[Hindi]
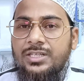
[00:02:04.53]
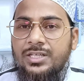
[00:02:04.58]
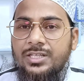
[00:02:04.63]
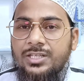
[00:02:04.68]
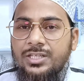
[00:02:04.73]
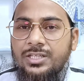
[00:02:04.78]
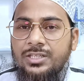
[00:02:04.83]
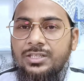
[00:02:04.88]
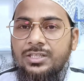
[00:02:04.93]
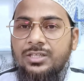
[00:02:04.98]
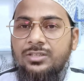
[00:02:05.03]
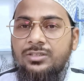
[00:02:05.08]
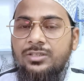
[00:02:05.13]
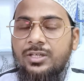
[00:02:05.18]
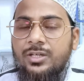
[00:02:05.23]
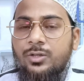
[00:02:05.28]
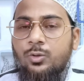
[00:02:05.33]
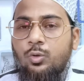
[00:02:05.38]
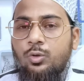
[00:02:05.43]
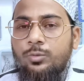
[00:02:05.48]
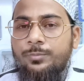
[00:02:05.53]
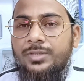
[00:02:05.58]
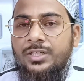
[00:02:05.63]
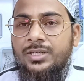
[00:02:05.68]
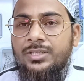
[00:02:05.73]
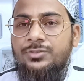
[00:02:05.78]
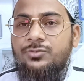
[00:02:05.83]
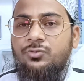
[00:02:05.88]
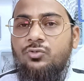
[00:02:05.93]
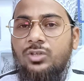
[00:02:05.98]
लदीना हम
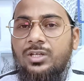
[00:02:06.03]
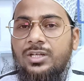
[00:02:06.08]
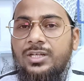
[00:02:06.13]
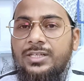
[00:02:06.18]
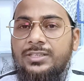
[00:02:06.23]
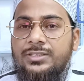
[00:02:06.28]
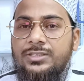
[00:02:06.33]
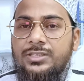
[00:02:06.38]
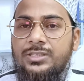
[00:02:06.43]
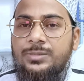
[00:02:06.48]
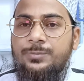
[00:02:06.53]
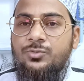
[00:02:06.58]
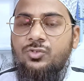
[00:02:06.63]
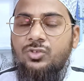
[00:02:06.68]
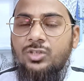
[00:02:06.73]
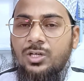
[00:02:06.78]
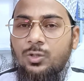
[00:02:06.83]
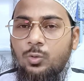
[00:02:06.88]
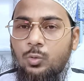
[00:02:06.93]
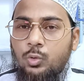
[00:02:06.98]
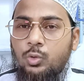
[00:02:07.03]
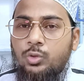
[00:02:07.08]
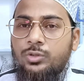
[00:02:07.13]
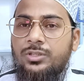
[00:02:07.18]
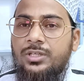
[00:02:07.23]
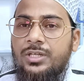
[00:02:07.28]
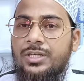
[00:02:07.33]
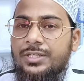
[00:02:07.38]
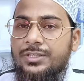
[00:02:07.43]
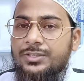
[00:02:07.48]
अन सलातिम साहून
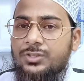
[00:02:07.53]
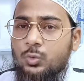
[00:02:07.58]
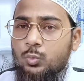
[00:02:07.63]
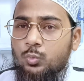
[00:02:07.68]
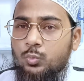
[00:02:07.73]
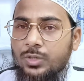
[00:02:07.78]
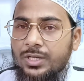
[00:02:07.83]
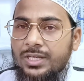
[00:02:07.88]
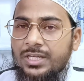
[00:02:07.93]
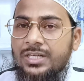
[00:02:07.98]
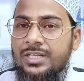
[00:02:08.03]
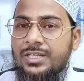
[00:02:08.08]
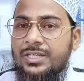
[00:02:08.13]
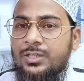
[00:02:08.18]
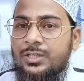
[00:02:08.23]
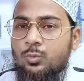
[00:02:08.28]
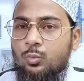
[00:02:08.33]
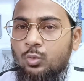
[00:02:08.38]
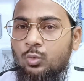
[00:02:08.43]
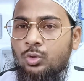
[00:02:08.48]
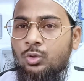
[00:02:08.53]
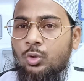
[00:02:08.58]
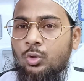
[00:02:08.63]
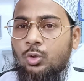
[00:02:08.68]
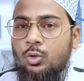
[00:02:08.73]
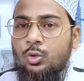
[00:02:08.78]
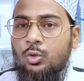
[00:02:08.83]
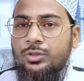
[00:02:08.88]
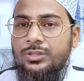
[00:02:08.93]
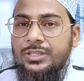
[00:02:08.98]
कि वैल है उन
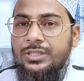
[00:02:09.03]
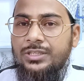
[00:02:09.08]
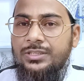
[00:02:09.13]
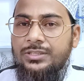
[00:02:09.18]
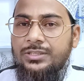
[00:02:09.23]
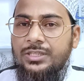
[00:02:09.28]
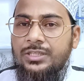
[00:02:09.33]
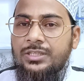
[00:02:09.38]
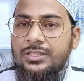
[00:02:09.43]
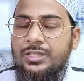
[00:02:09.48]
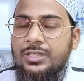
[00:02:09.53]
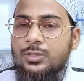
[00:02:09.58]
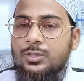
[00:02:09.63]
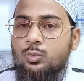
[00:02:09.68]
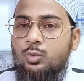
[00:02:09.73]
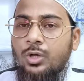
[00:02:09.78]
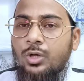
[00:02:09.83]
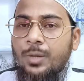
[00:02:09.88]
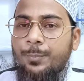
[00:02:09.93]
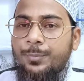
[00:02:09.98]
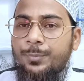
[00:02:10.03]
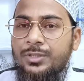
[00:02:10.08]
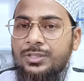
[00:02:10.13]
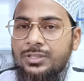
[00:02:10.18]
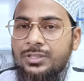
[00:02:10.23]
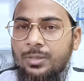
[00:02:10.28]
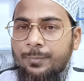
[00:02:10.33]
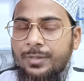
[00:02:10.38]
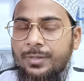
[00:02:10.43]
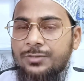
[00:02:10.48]
लोगों के लिए जो
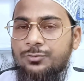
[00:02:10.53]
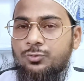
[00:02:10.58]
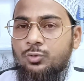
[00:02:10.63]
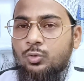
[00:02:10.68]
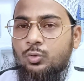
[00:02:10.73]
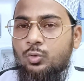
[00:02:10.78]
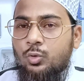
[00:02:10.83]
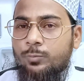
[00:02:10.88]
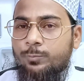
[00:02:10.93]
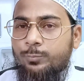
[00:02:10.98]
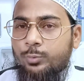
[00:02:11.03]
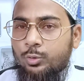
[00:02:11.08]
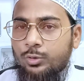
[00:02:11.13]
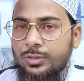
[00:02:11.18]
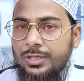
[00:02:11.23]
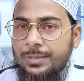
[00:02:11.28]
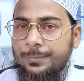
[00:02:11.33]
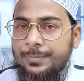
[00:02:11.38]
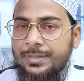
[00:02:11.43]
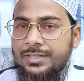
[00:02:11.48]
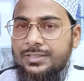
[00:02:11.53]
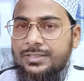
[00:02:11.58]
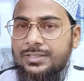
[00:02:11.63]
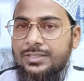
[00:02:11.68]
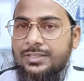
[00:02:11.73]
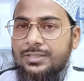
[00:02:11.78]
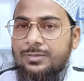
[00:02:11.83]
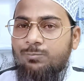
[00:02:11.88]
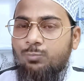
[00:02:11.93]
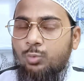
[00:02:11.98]
अपनी नमाजों को भोले बैठे
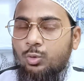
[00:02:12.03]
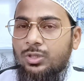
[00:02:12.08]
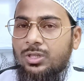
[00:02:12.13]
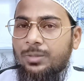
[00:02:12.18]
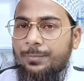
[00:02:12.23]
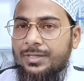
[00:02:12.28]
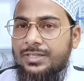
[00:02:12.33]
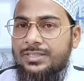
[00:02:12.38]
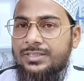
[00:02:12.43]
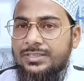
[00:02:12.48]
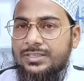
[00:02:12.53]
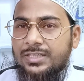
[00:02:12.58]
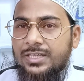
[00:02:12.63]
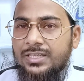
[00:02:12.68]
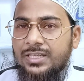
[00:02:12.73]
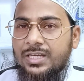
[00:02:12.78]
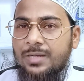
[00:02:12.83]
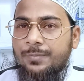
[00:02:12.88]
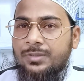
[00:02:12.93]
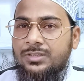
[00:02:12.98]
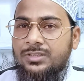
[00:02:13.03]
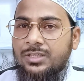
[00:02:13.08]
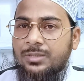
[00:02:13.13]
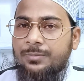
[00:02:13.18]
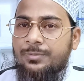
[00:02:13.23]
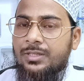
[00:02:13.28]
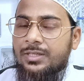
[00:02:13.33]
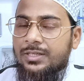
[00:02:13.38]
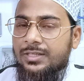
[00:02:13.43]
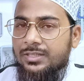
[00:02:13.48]
हैं भोले बैठने का क्या
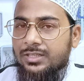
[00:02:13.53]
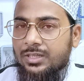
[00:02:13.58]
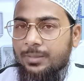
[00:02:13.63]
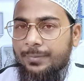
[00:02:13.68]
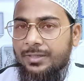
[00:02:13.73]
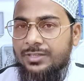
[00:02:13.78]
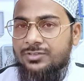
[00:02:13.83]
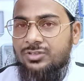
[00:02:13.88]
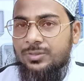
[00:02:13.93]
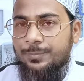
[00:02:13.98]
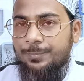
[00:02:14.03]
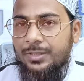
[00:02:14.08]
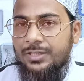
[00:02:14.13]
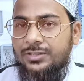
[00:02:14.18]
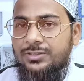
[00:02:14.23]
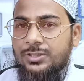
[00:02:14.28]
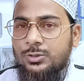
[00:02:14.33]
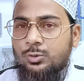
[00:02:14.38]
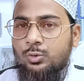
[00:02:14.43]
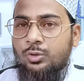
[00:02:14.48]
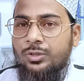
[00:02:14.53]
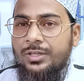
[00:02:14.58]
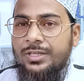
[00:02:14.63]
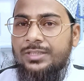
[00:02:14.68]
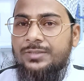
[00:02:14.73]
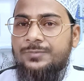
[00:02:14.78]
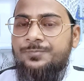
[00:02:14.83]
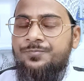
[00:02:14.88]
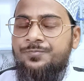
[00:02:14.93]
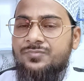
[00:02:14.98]
मतलब नमाजें पढ़ते तो
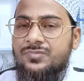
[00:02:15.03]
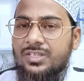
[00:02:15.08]
हैं